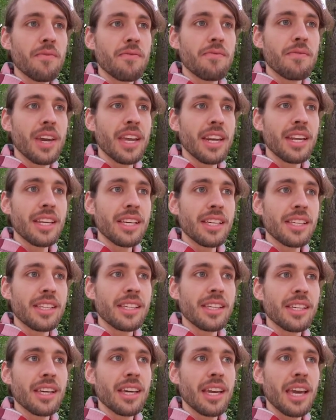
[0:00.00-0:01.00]
Wenn
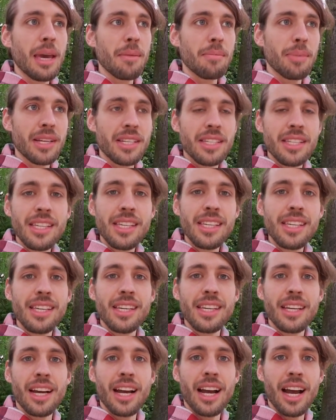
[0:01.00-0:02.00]
ich
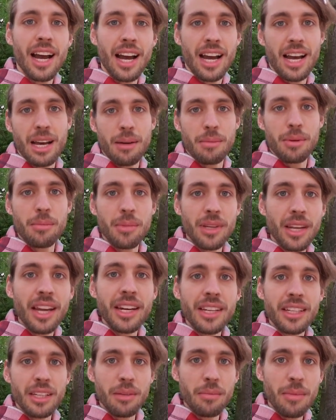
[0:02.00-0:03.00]
Empathie habe mit
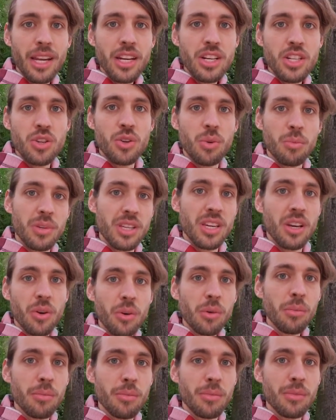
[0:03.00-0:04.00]
anderen Menschen um mich
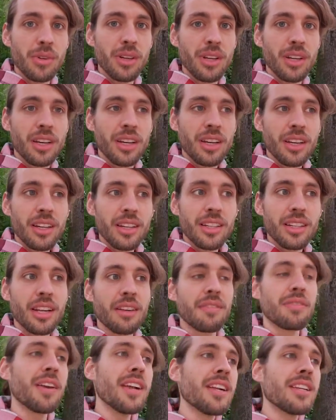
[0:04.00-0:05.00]
herum,
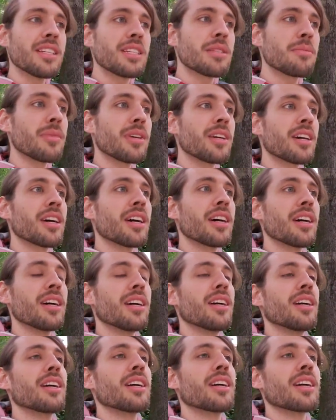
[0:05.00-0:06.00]
dann fällt es mir
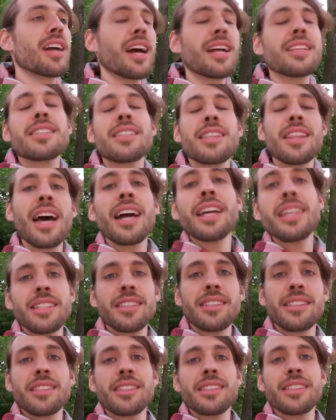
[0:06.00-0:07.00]
ganz
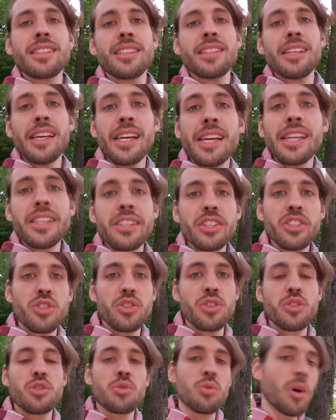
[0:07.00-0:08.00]
leicht
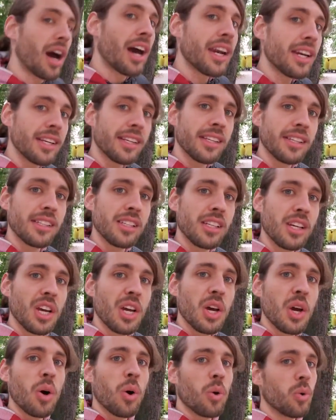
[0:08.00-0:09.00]
ethisch zu handeln
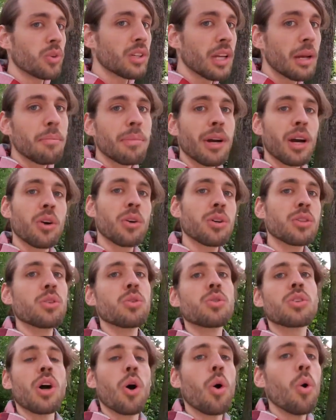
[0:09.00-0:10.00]
und dann brauche ich
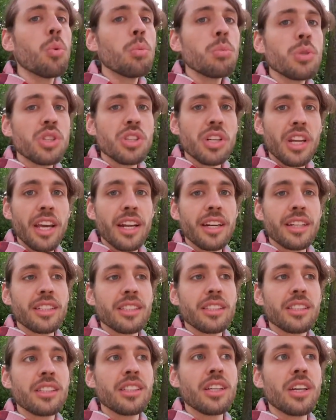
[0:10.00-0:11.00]
unter
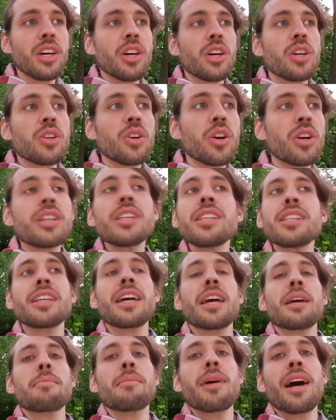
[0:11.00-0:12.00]
Umständen noch nicht
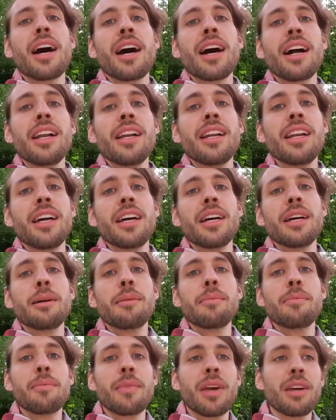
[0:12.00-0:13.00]
einmal
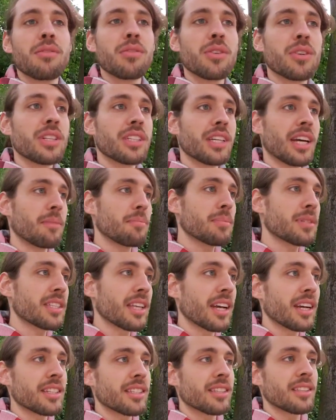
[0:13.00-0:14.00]
ähm, ein wirklich
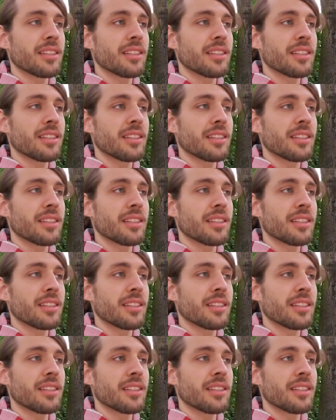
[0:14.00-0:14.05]
abstrakt,